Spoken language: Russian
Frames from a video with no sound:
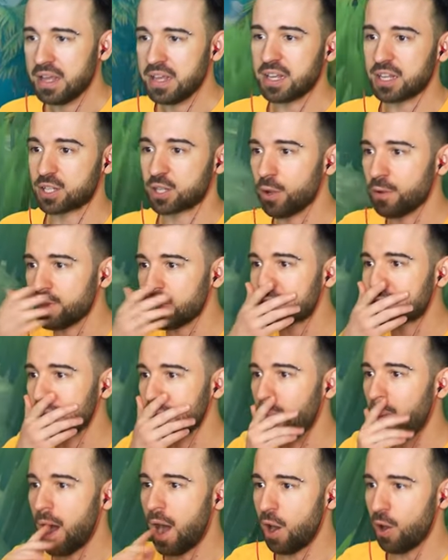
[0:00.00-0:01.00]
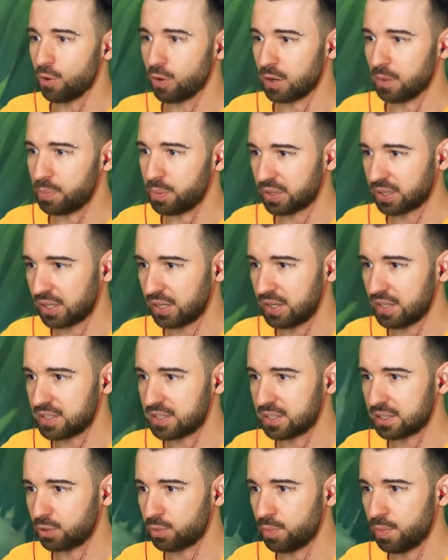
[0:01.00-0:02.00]
Я словно смауга пытаюсь
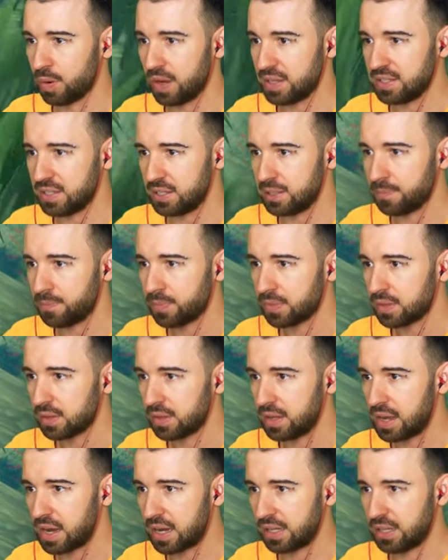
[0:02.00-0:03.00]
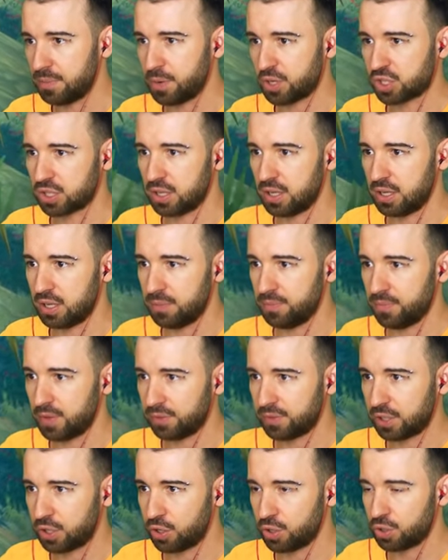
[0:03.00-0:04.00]
задубасить. Так, она пошла на
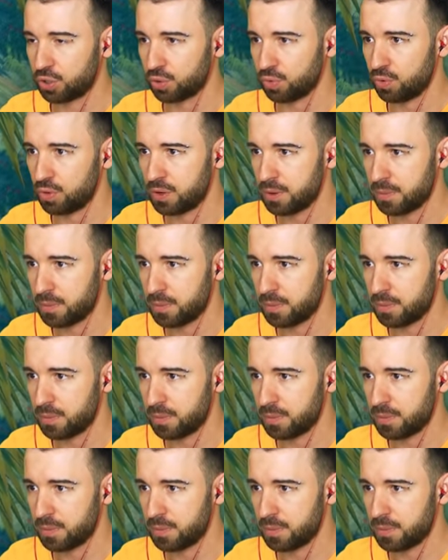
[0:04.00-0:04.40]
второй круг.